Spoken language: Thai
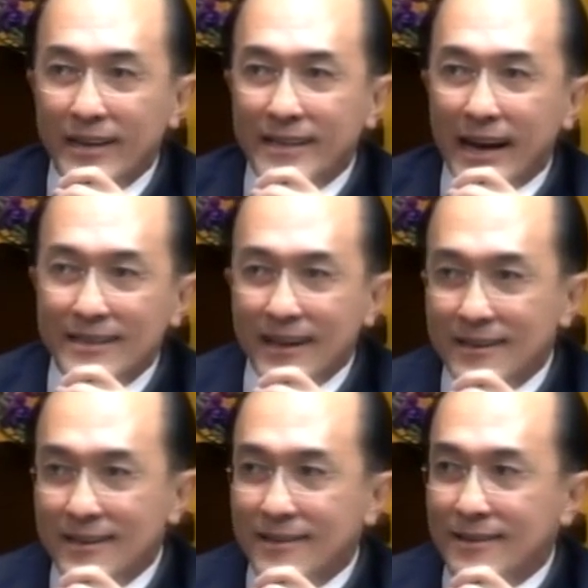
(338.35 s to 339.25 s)
ต่างจาก
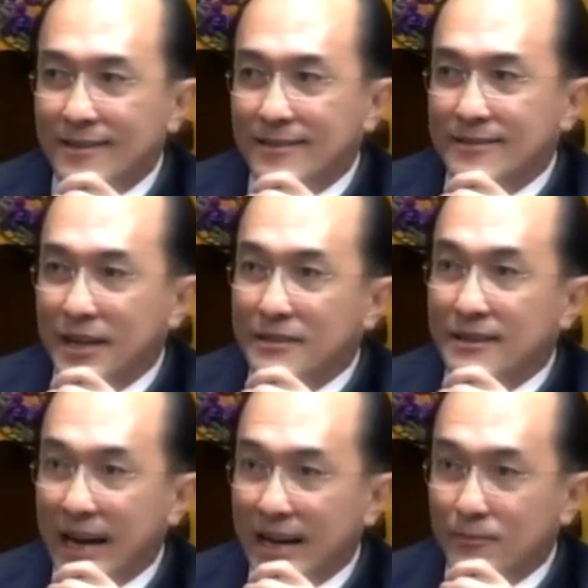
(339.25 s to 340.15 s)
เนื้ออื่น เช่น
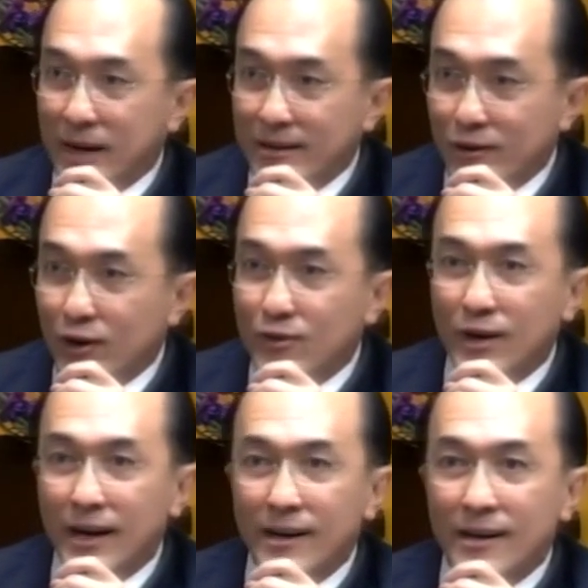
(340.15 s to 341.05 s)
ไขมันน้อยก
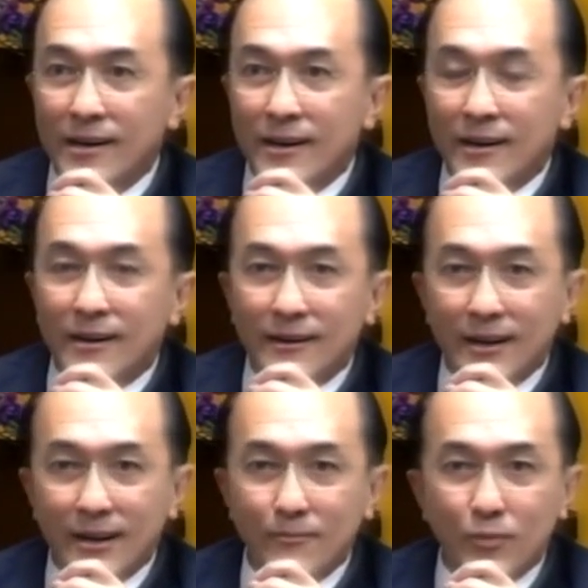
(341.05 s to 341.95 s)
ว่า
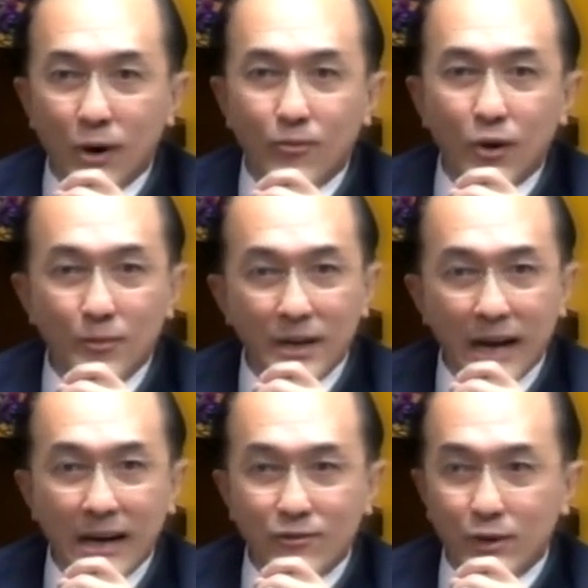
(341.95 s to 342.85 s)
เริ่มพบโอเม
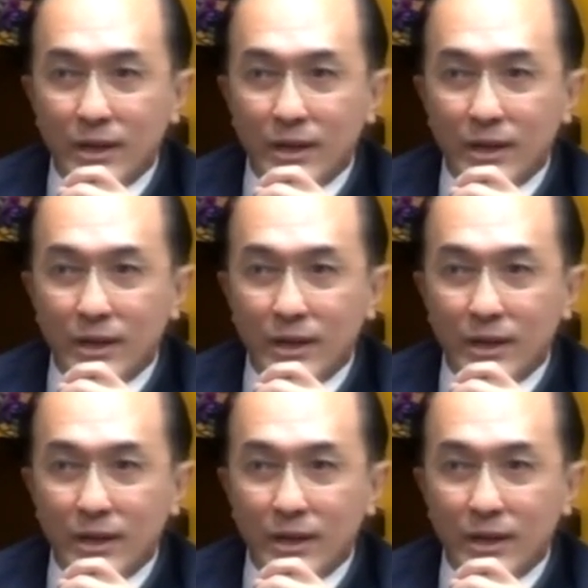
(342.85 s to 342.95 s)
ก้า3